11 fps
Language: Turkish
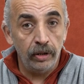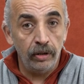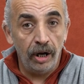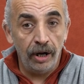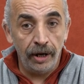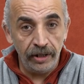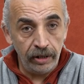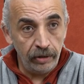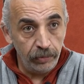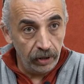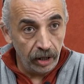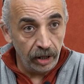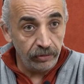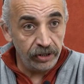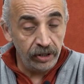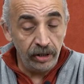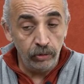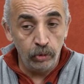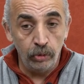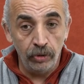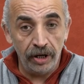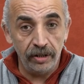ee, Ani bir avcıdır.
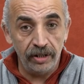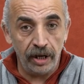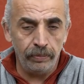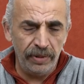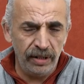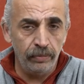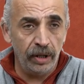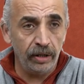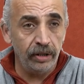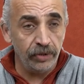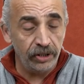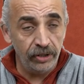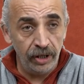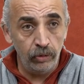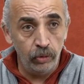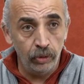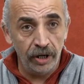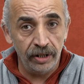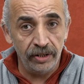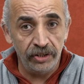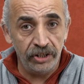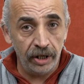Kurnaz yani bizim baktığımız açıdan
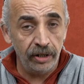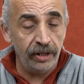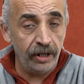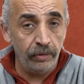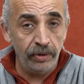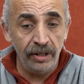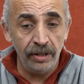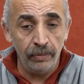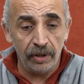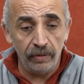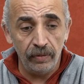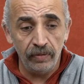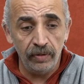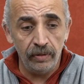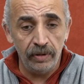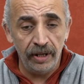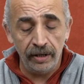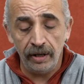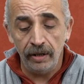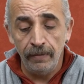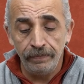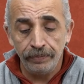kurnazca diyebiliriz ama
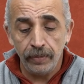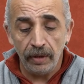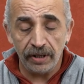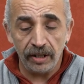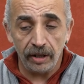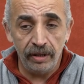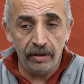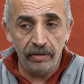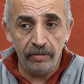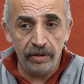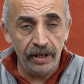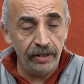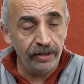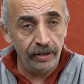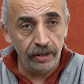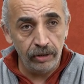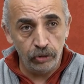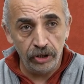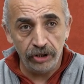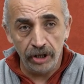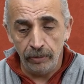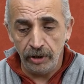gene mesela Tilkileri üç
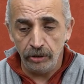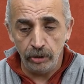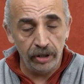aşağı beş